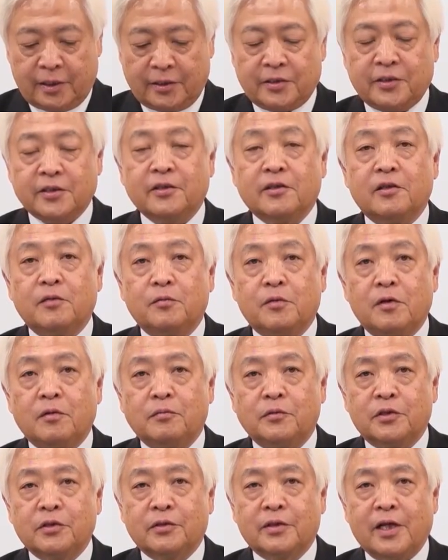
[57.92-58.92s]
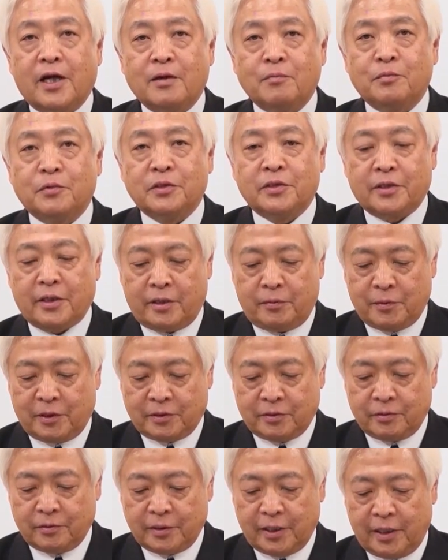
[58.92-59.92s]
最新号も無料でアップしていま
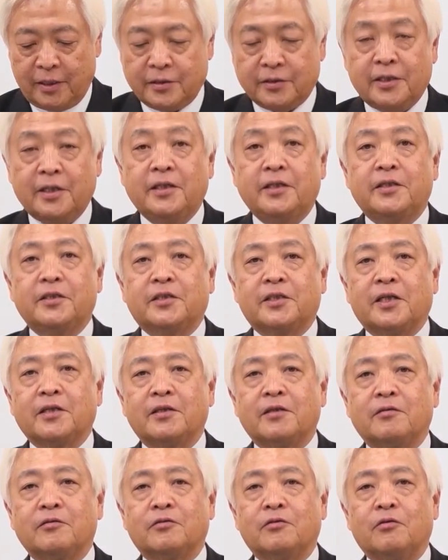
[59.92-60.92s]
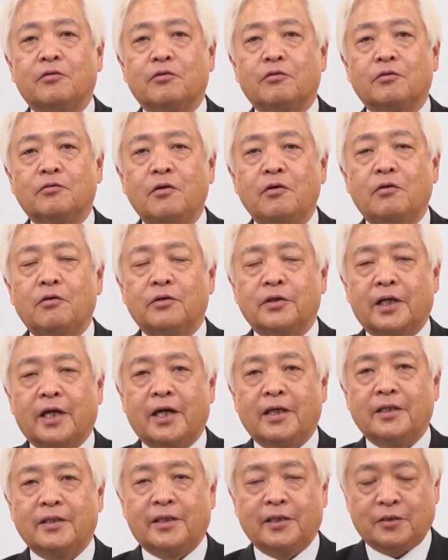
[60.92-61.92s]
すので、ぜひチャンネル登録をお
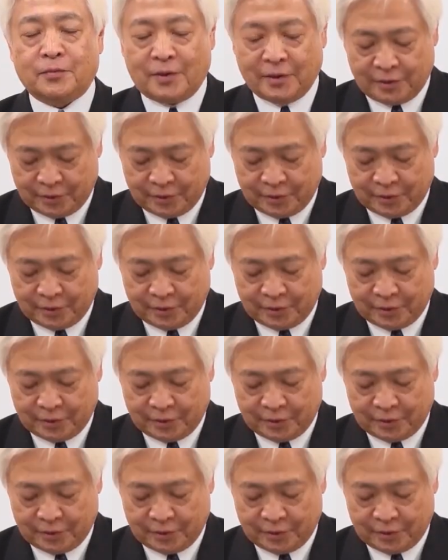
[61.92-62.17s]
願いいたし